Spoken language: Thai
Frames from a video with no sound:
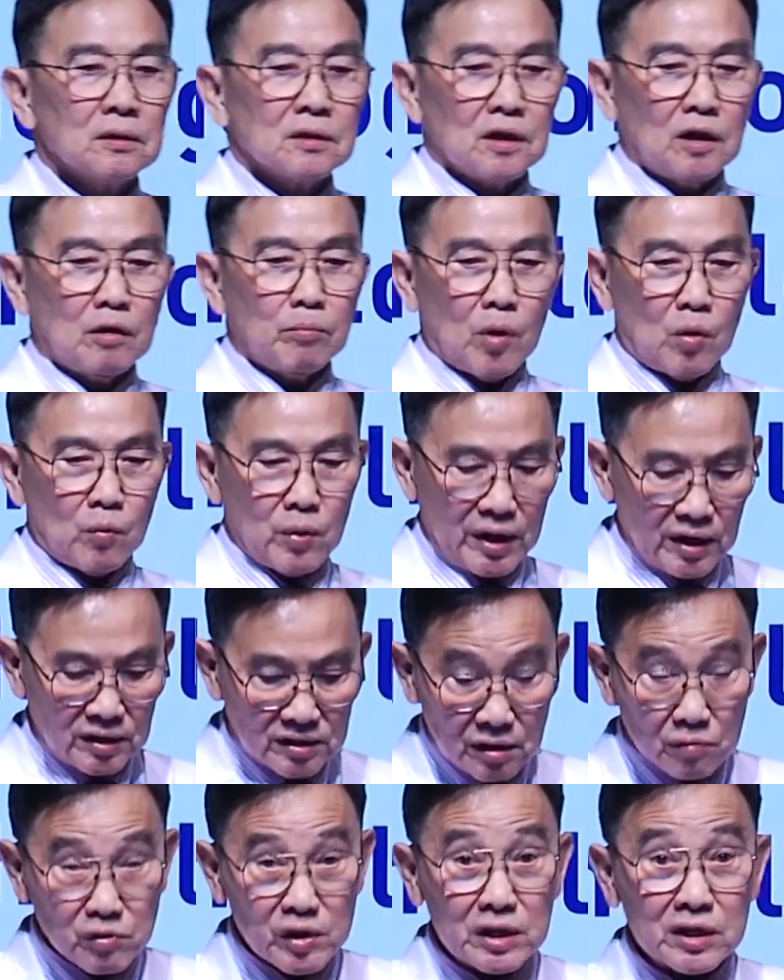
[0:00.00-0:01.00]
เขาบอกว่า
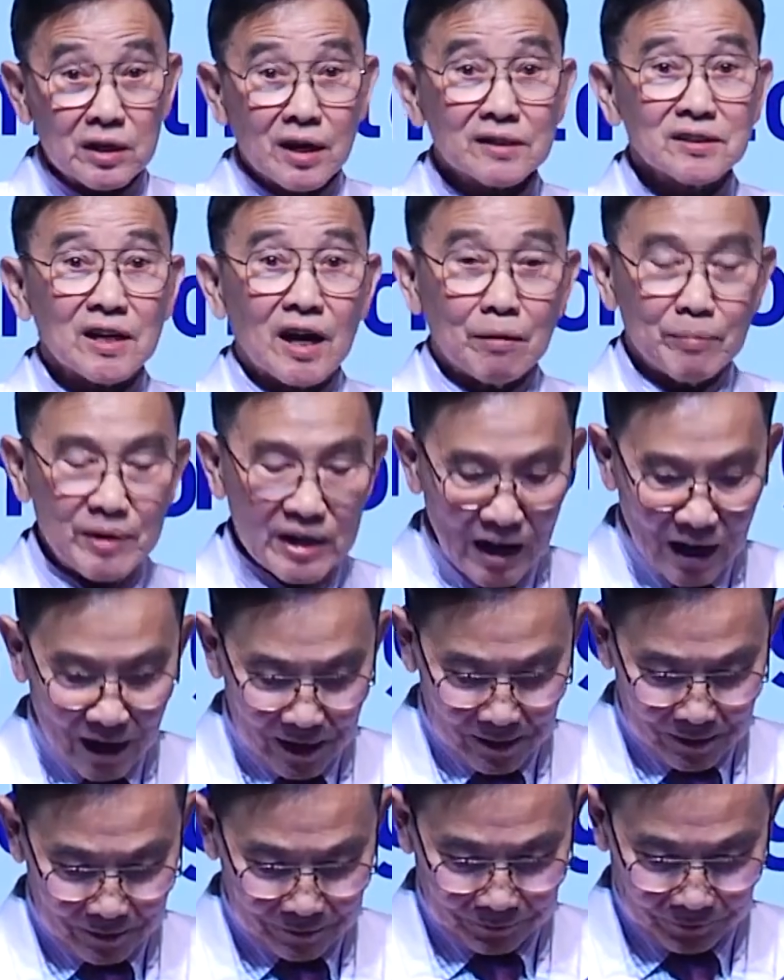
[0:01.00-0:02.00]
HIV รักษาไม่ได้
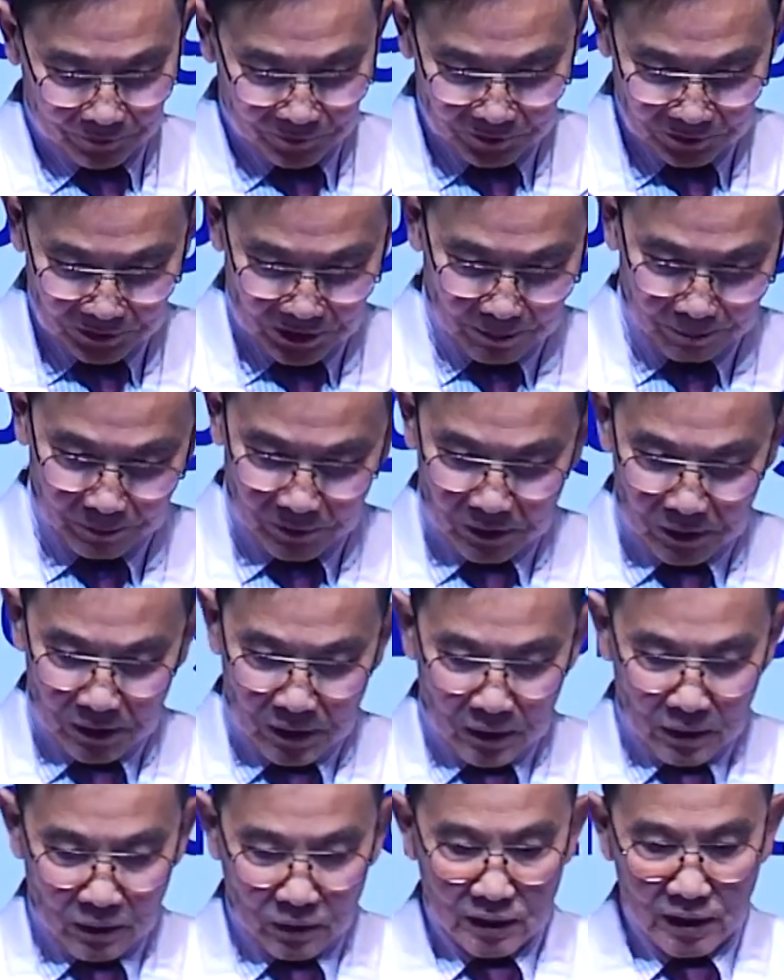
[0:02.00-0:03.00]
ครับ
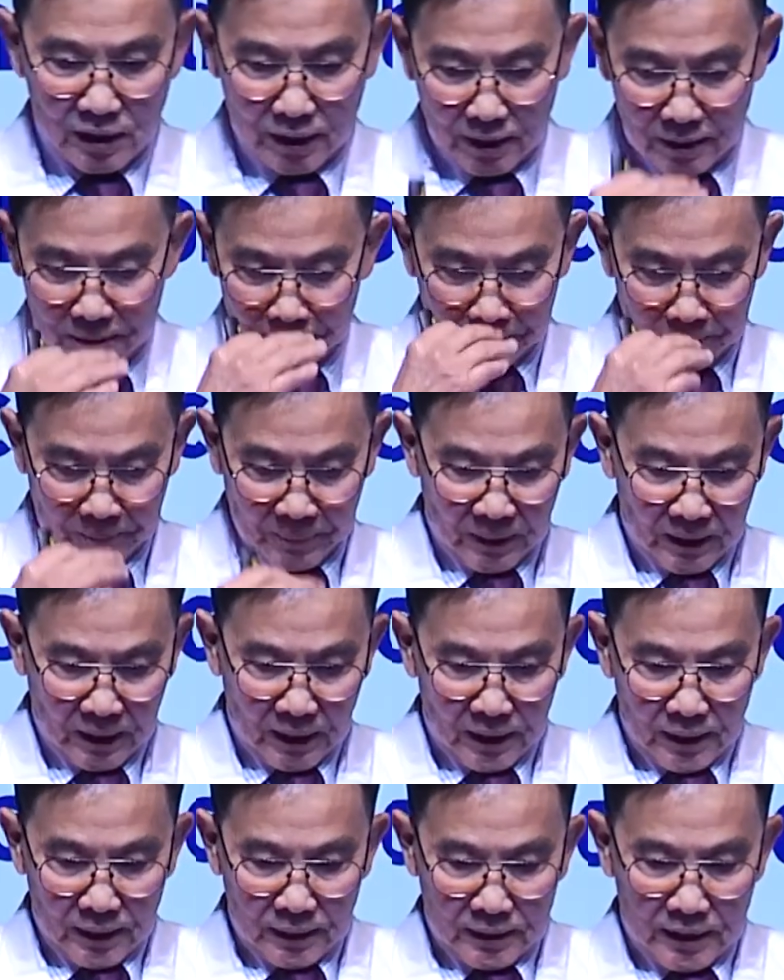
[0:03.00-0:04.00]
โอเค
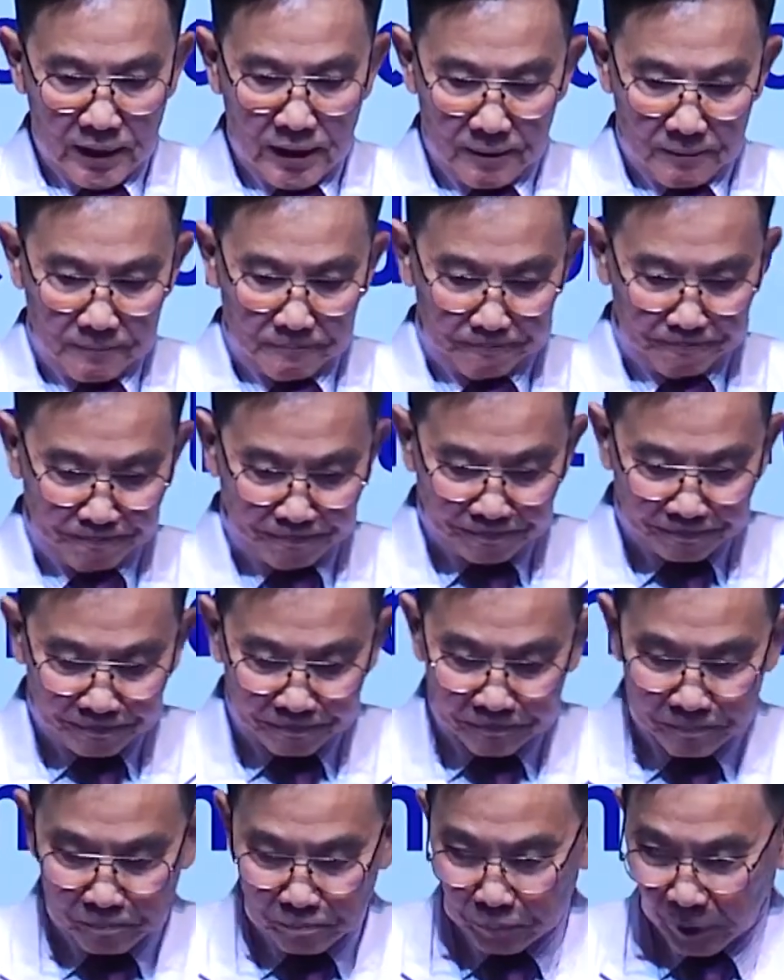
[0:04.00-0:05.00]
ทีนี้
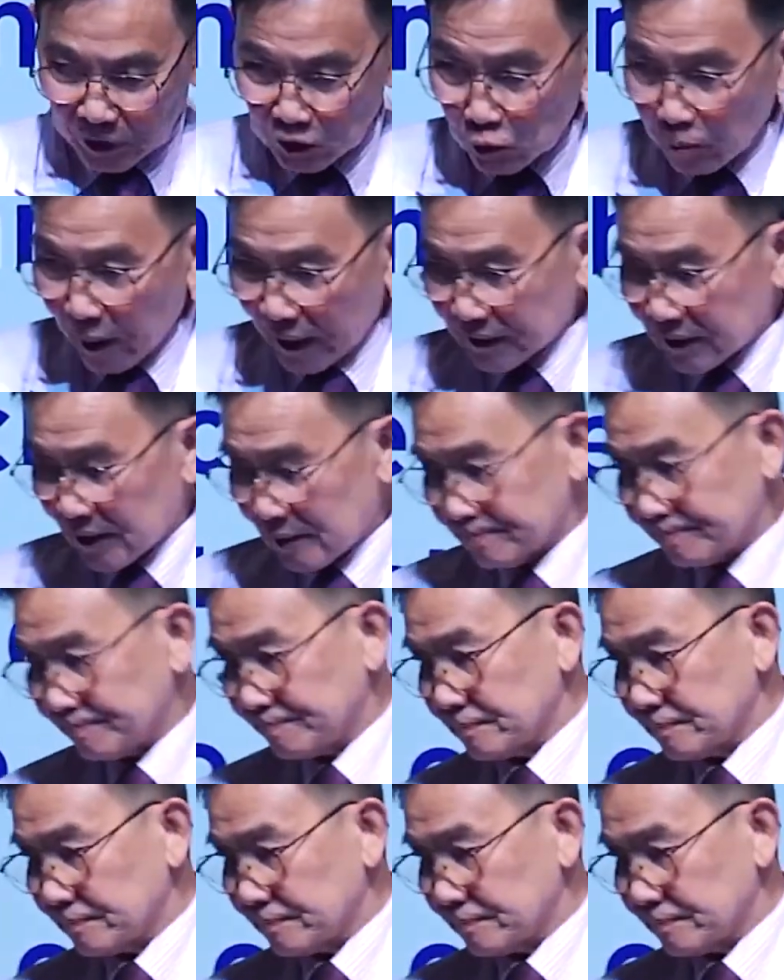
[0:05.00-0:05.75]
ปัจจุบันครับ